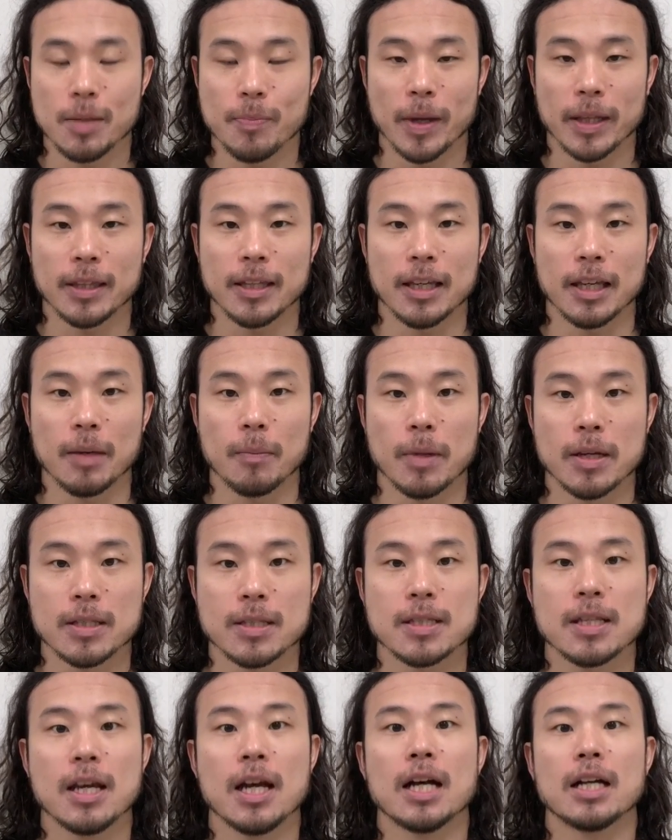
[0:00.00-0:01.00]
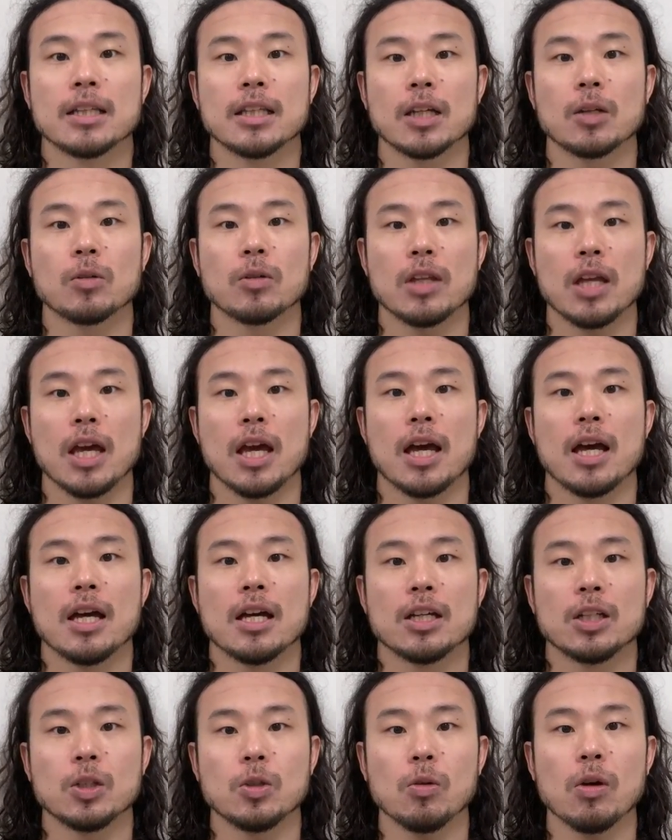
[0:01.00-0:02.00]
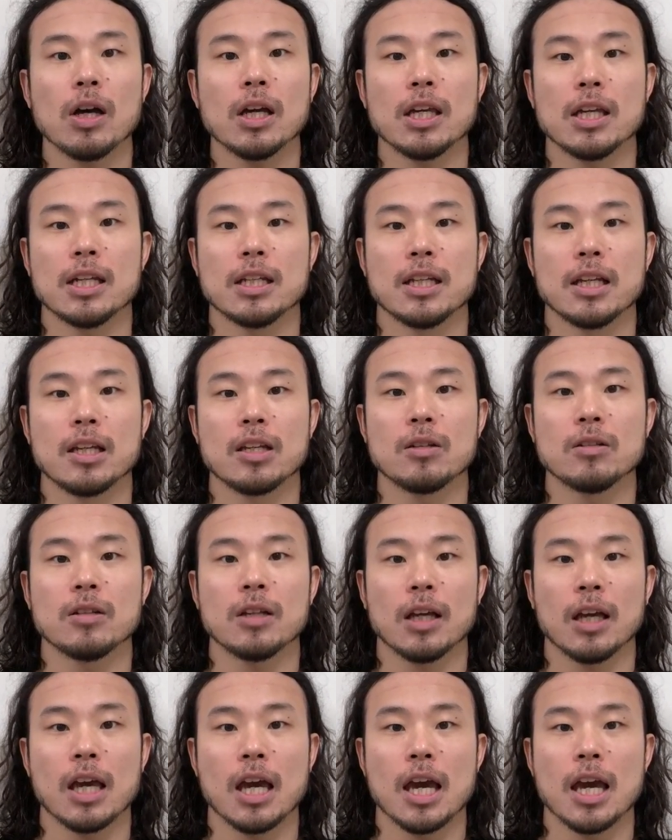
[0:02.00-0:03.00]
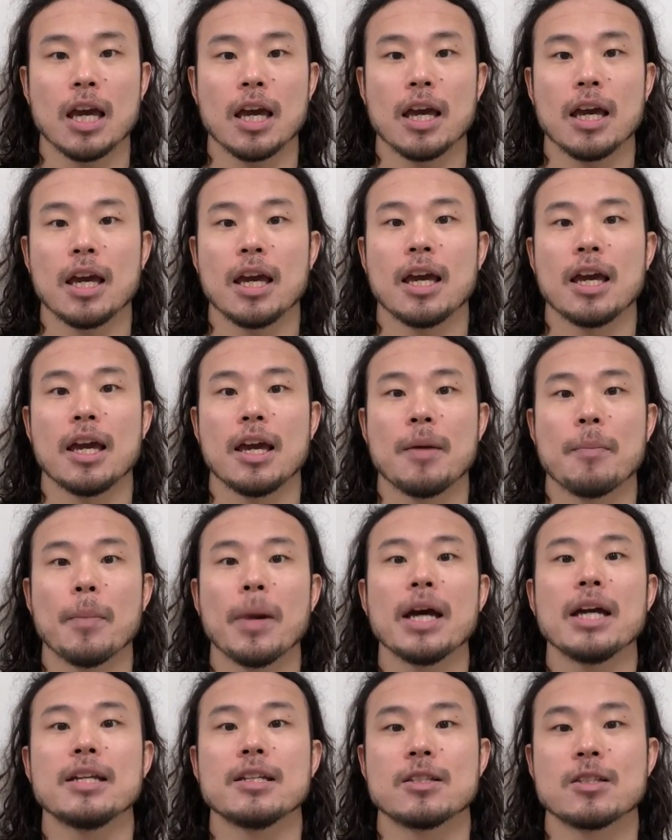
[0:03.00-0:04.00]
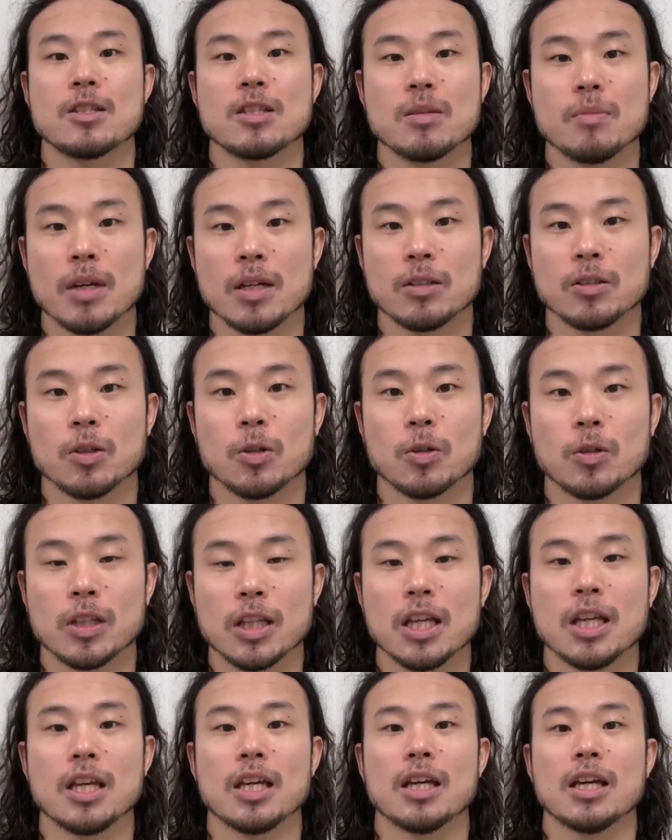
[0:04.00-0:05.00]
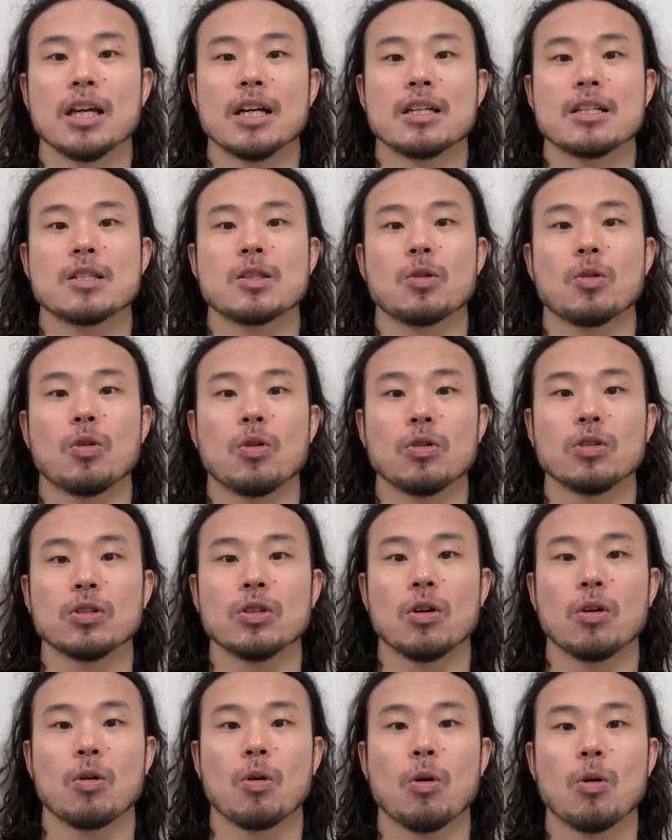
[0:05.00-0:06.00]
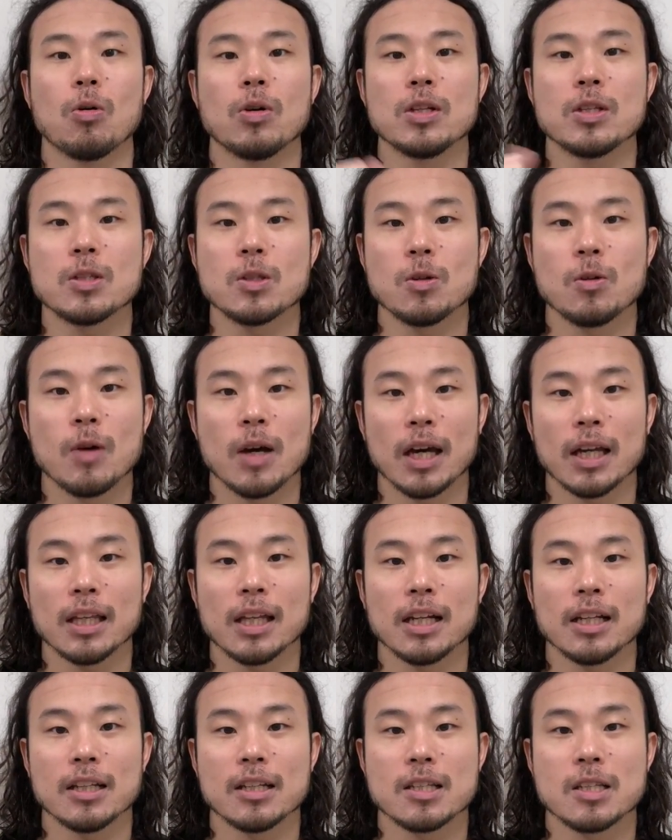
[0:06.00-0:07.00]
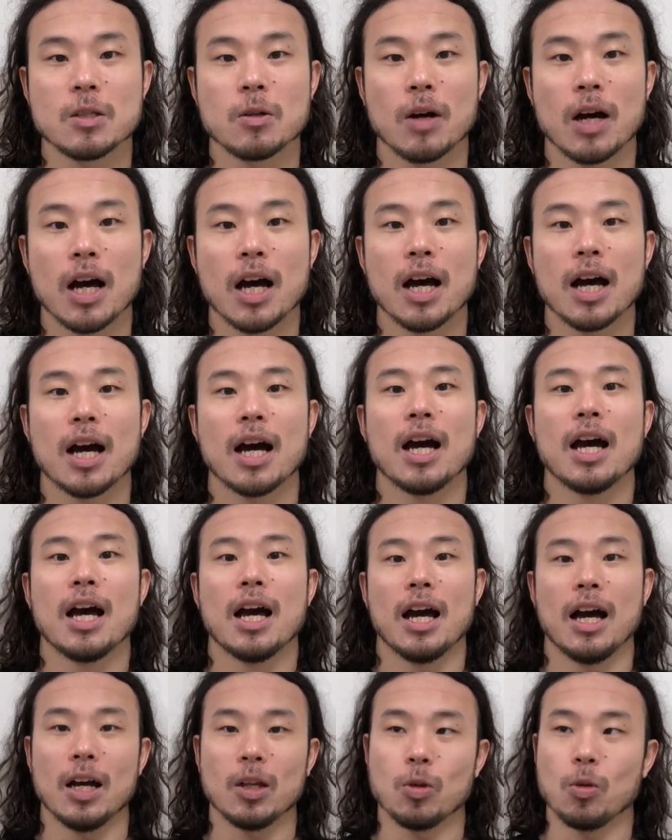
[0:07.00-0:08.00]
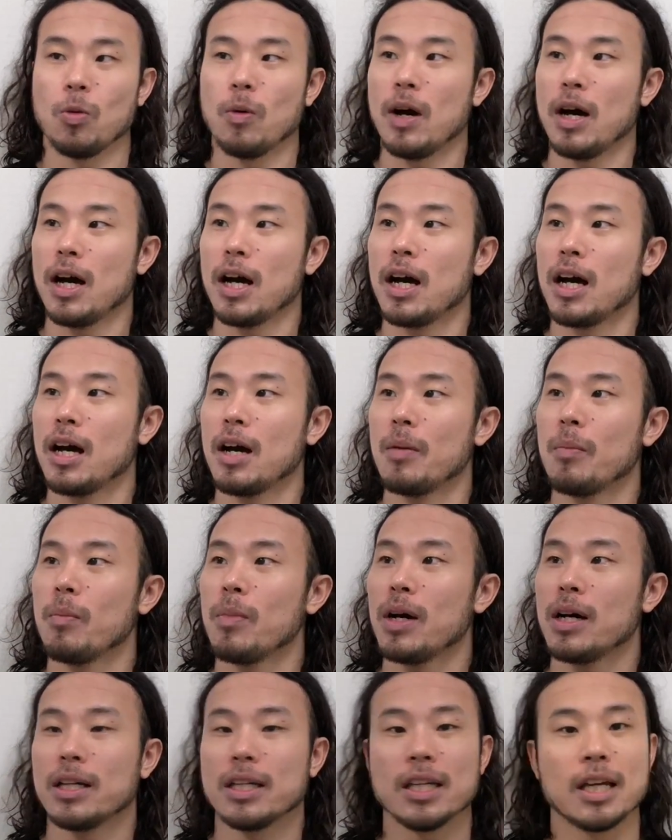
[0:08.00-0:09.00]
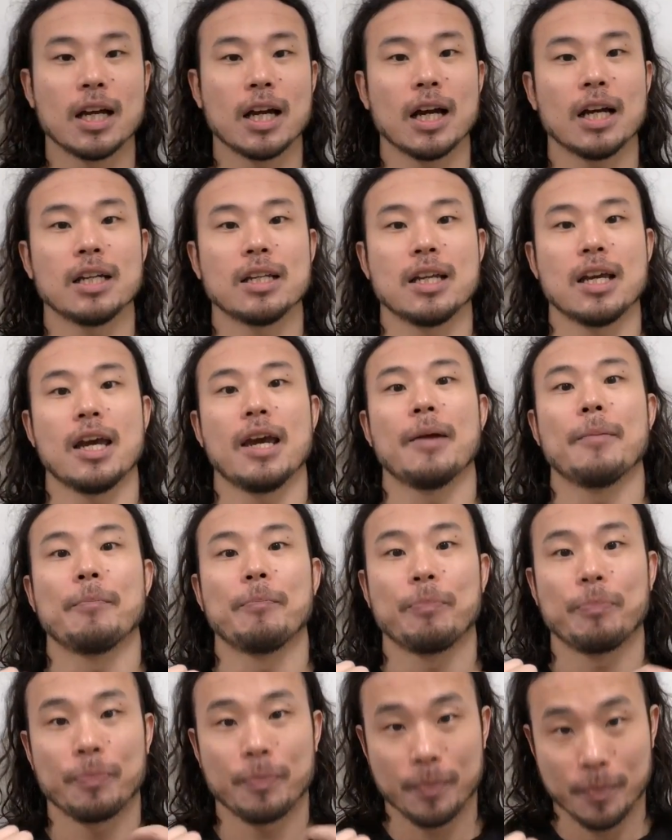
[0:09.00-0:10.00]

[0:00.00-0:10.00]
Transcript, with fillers: 決まっていきますなのでひとかきでできるだけ、え前に進めるようにストロークの効率を上げたりですとかあとは、まあ、1回で